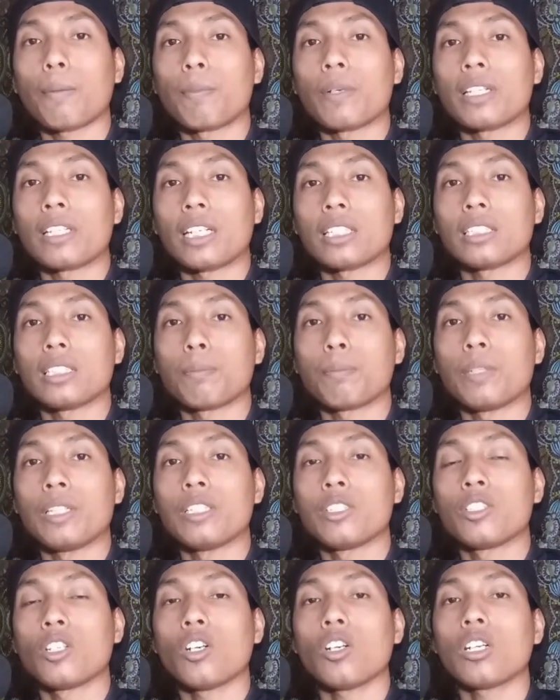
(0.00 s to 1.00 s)
Aplikasi
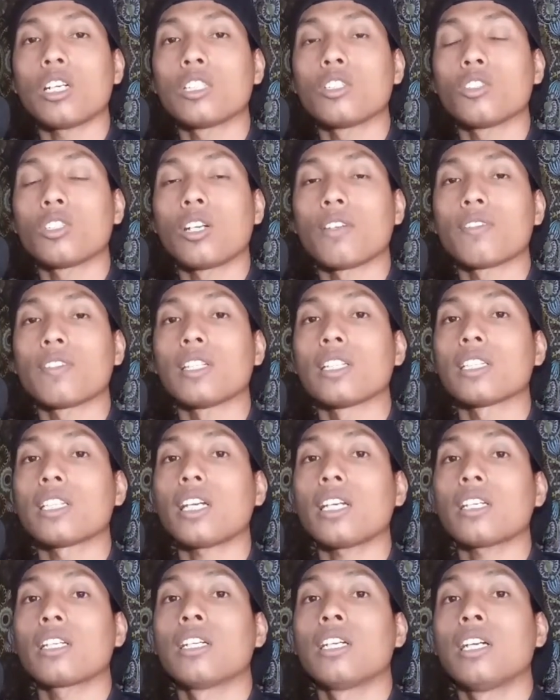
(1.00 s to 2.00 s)
pinjol dan juga
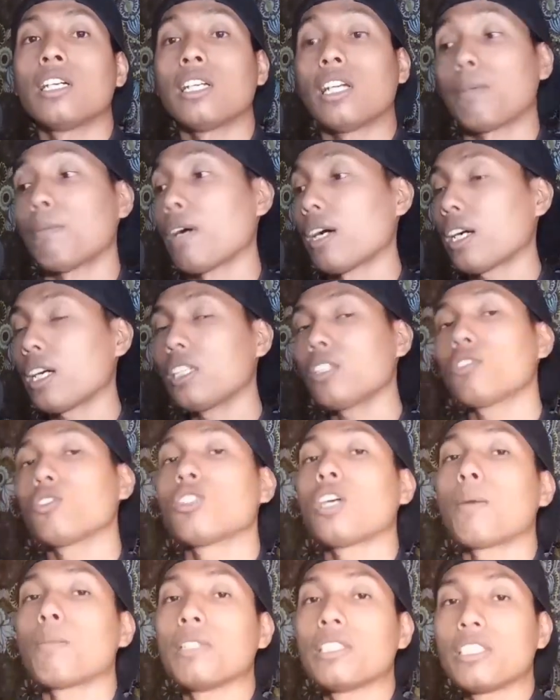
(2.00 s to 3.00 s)
fintech Dan bahkan
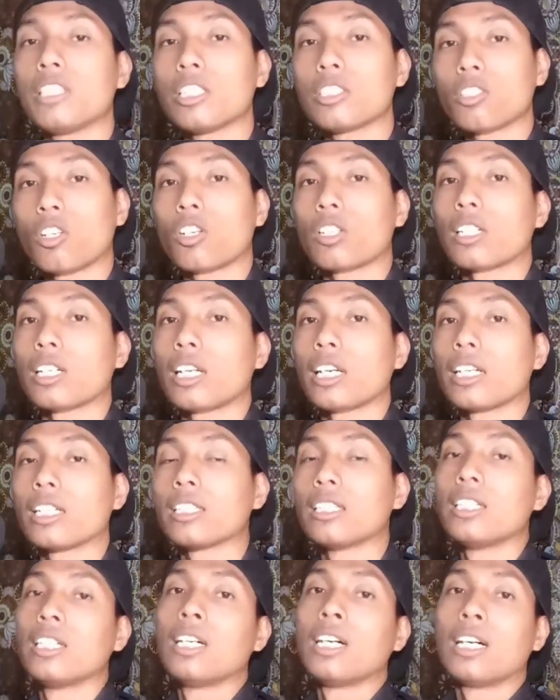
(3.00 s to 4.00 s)
juga bisnis
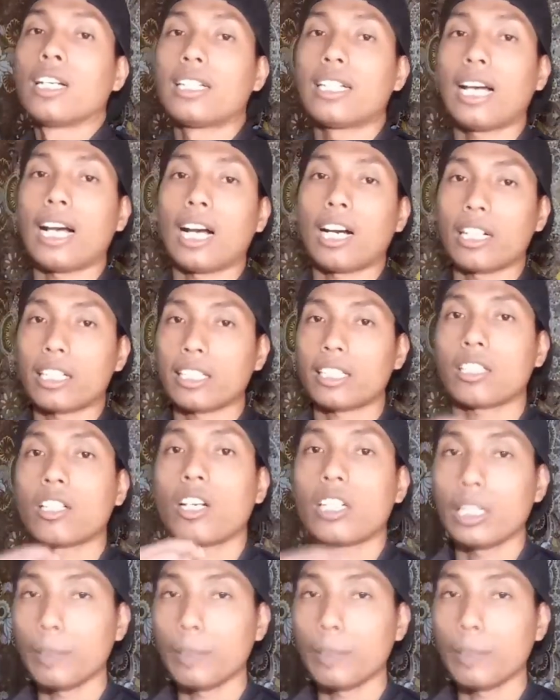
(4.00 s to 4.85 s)
online Nah,